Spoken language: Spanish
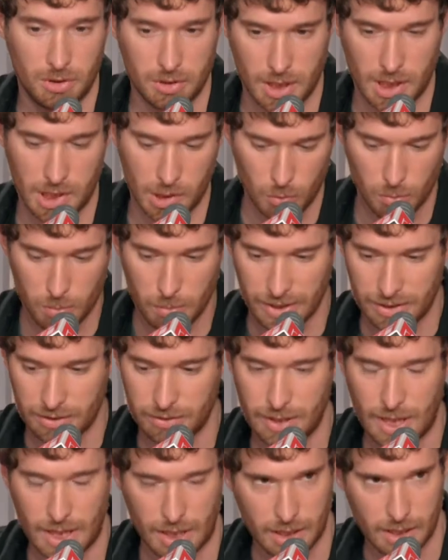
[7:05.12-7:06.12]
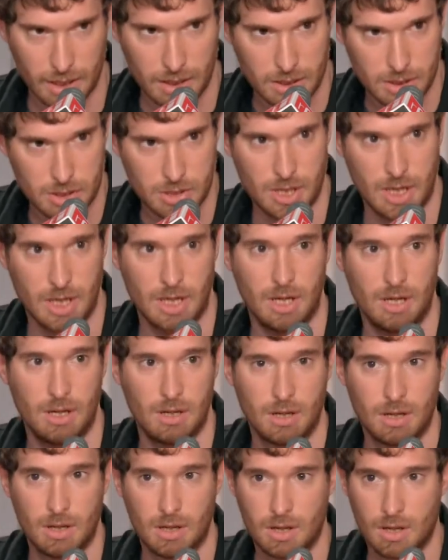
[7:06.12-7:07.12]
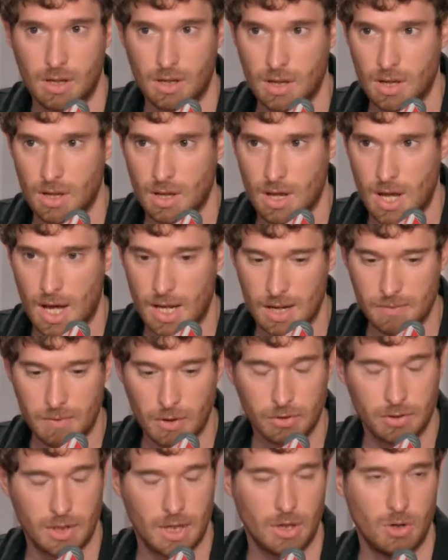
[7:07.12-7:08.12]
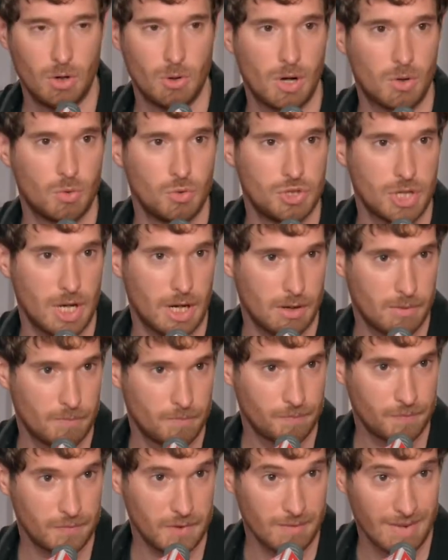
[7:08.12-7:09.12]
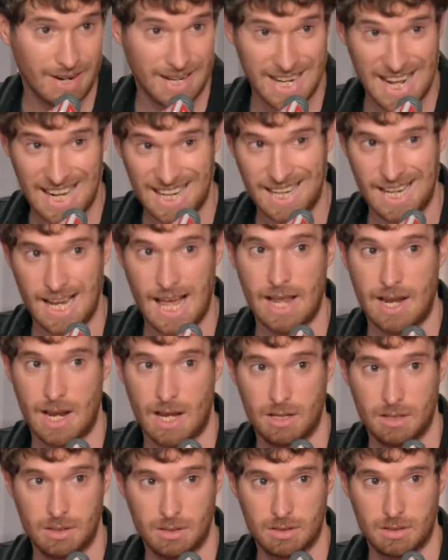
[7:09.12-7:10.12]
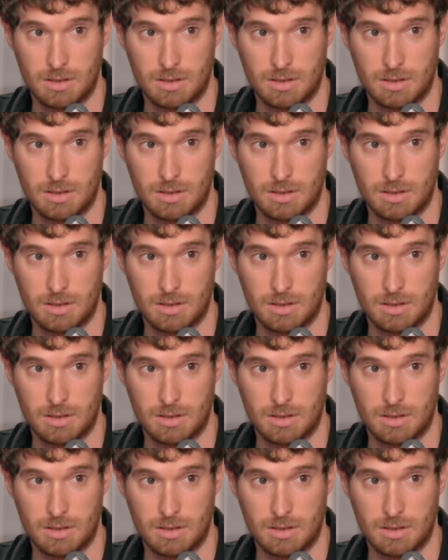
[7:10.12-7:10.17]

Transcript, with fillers: que es que un mensaje llegue a la persona que lo va a escuchar de manera clara,